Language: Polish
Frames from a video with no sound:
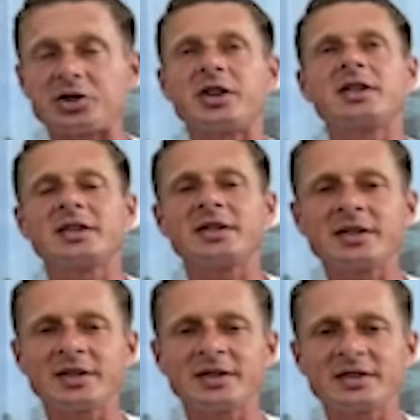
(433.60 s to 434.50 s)
się.
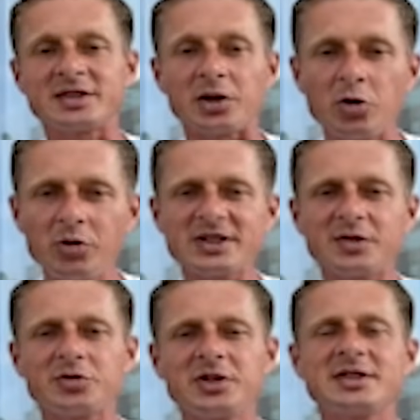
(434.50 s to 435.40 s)
Z reguły
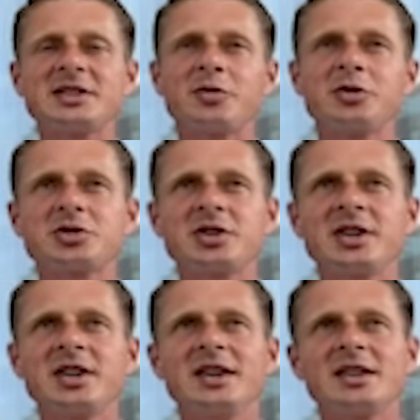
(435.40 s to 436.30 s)
zawodnicy,
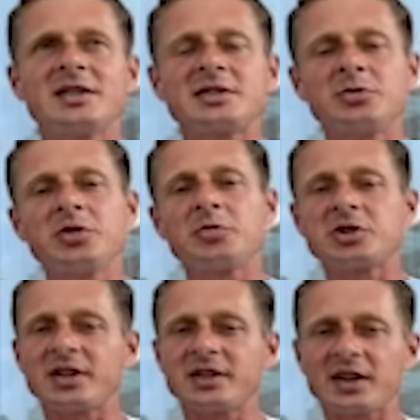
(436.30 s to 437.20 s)
zawodniczki decydują
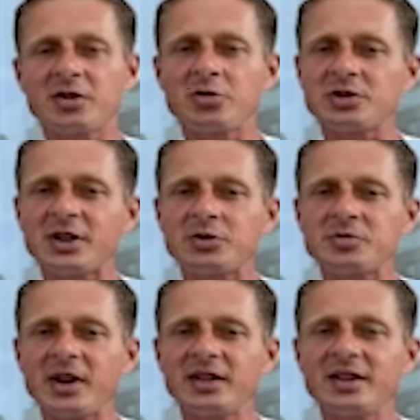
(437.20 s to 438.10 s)
się na takiego rodzaju
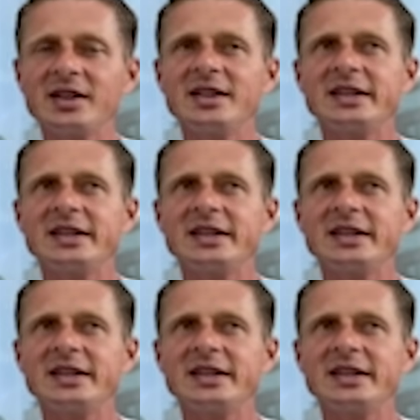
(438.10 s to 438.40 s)
zmiany,